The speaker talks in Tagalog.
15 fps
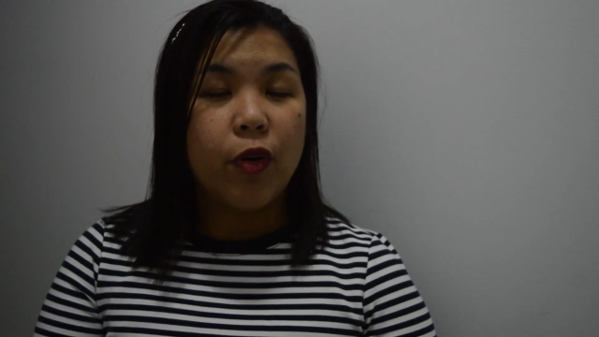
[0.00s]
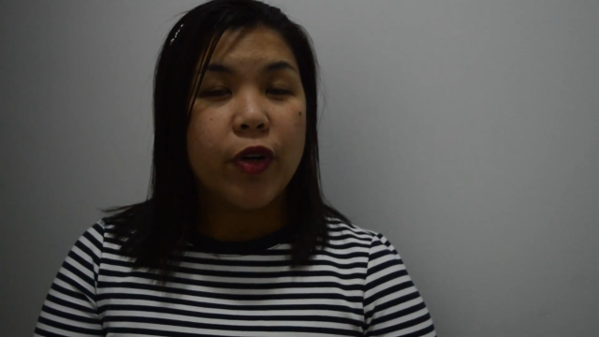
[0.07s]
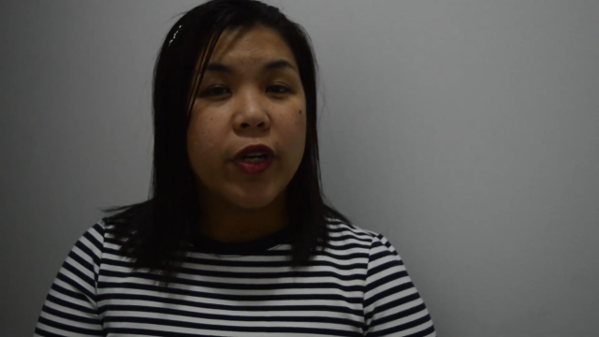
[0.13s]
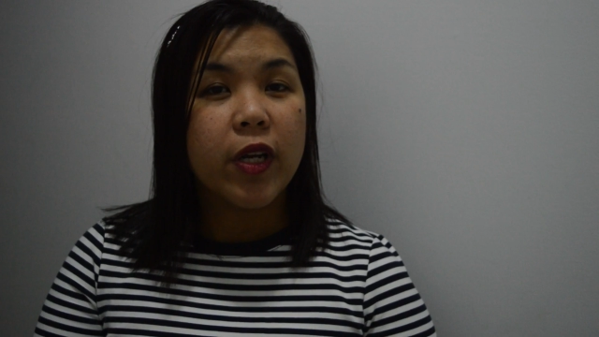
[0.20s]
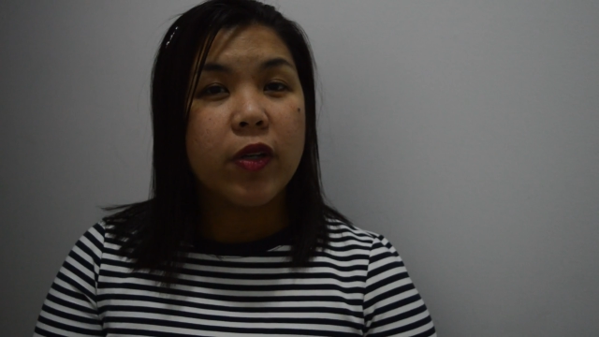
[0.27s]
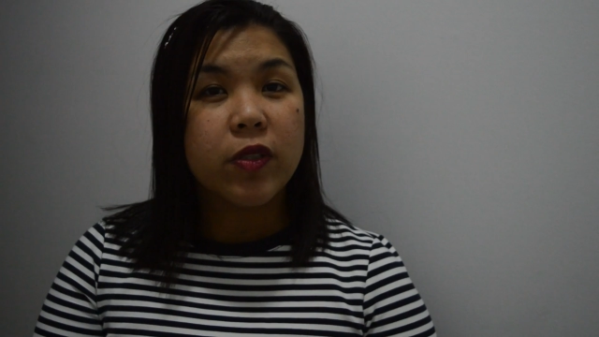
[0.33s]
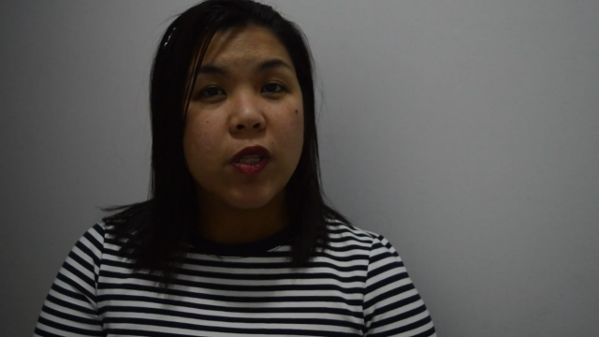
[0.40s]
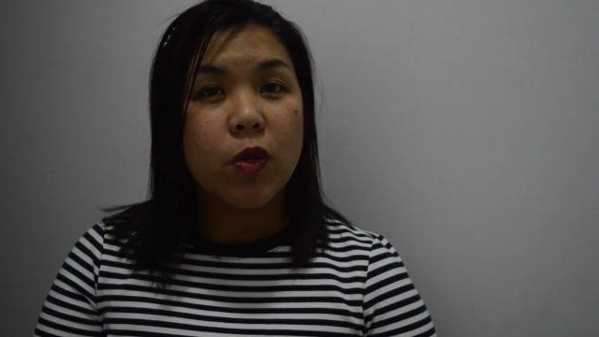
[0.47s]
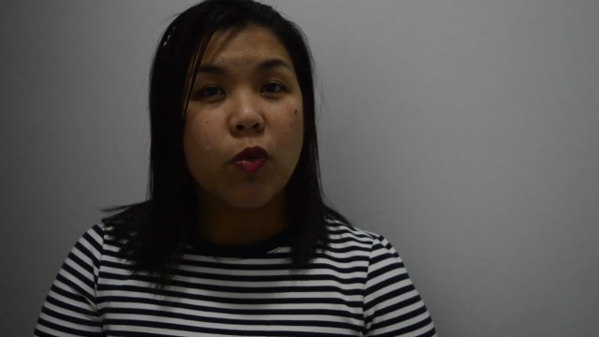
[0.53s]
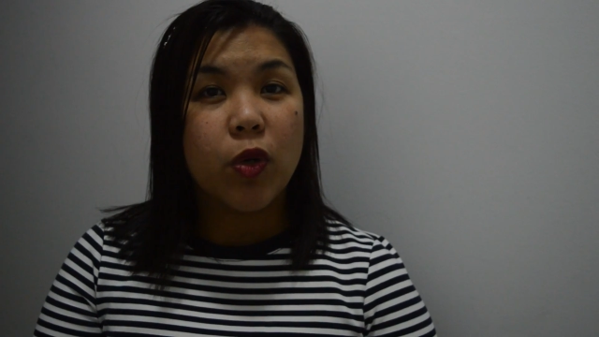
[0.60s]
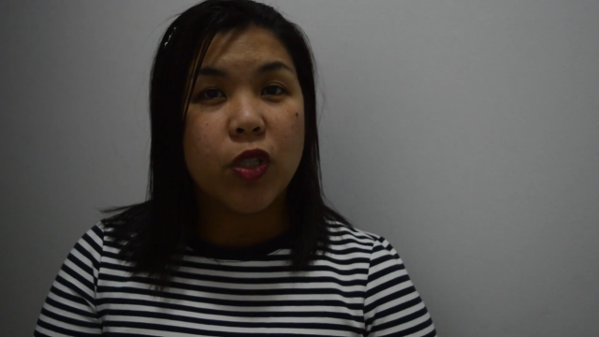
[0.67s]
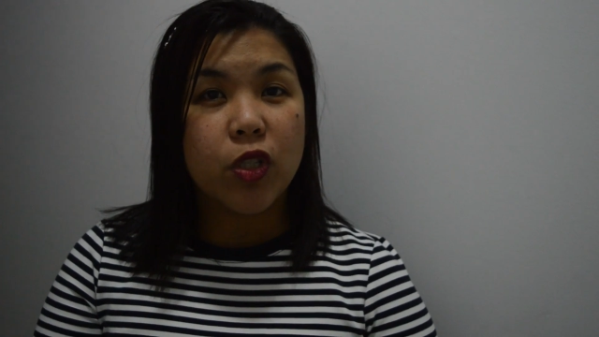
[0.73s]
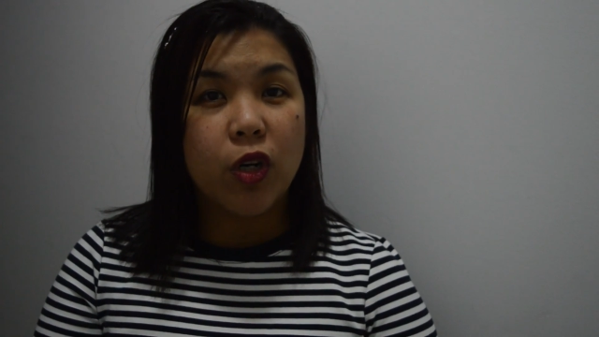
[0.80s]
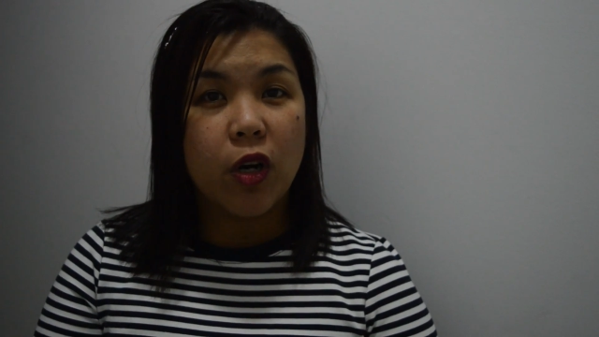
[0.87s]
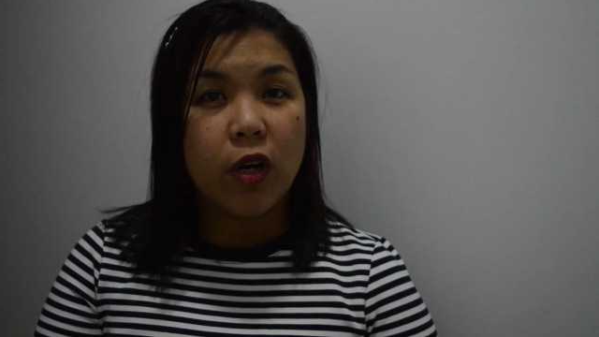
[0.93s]
4,000
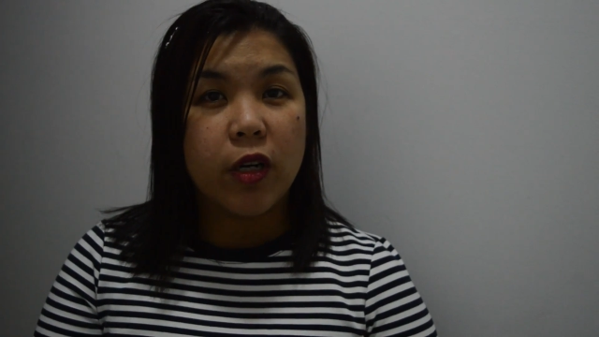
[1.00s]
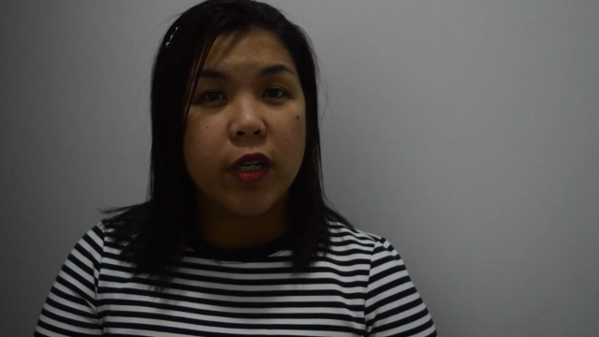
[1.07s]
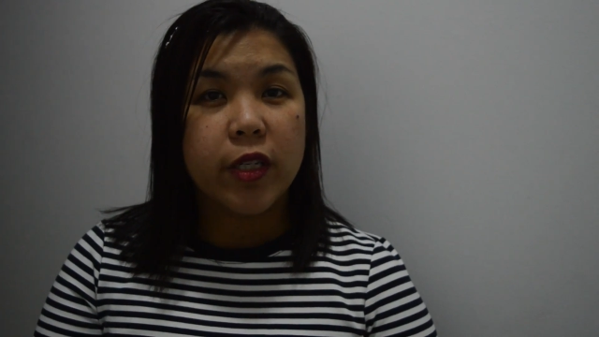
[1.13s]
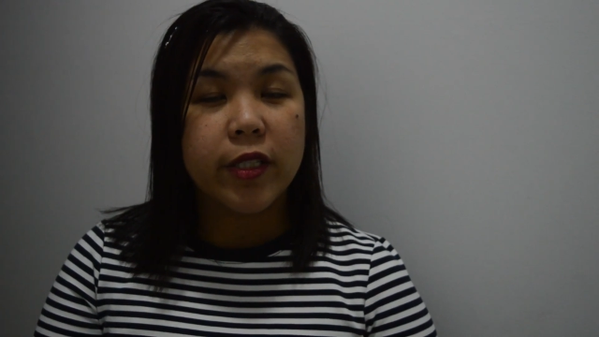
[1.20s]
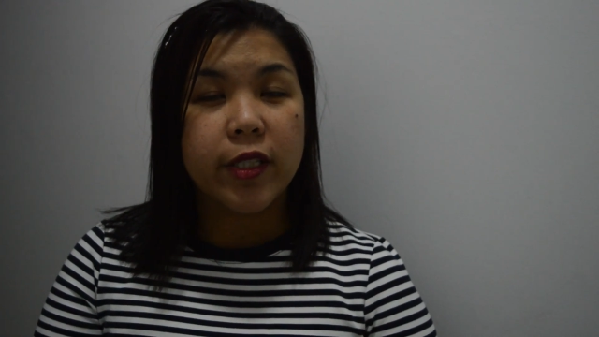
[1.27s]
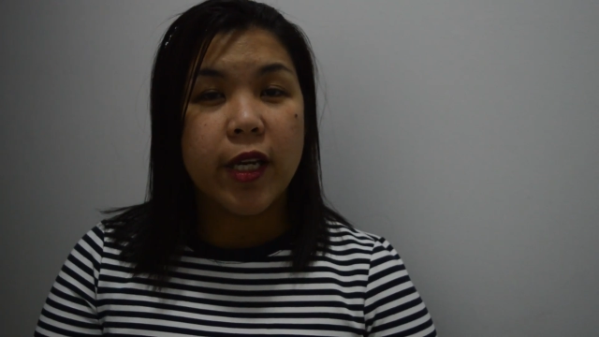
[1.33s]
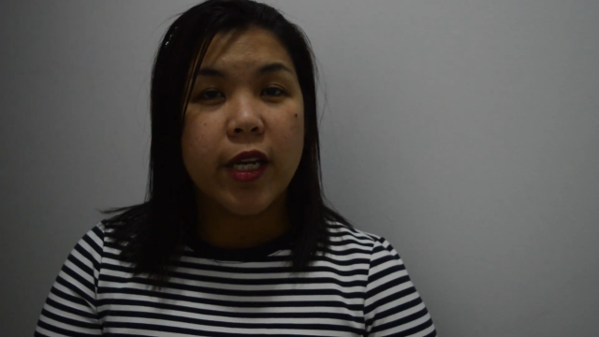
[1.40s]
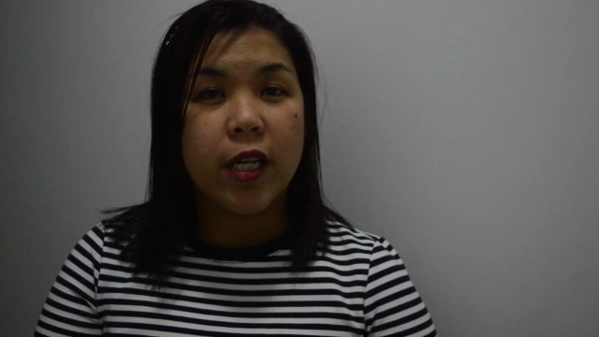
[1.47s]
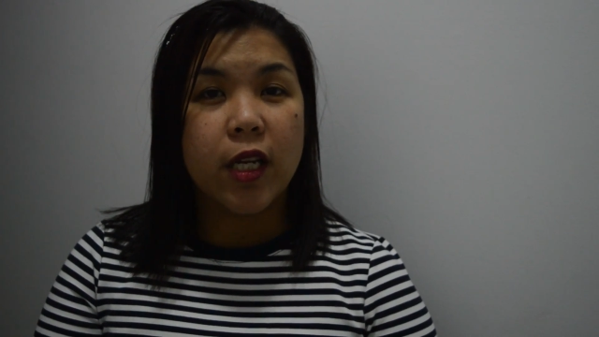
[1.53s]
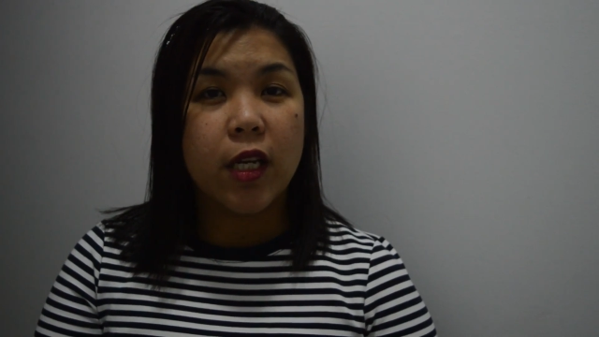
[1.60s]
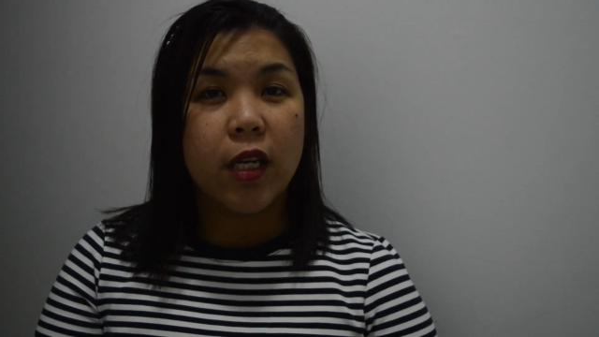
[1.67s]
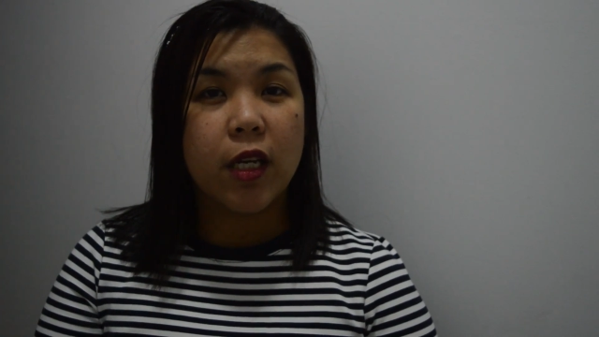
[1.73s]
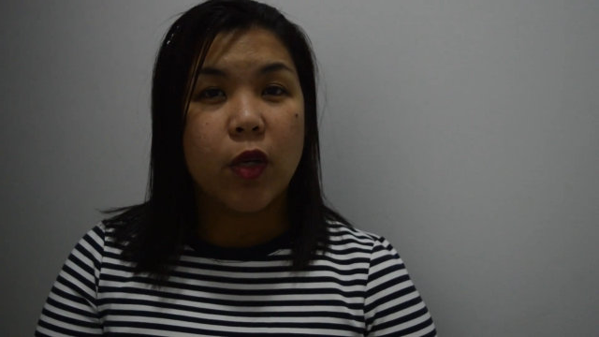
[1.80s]
watch hours and uh,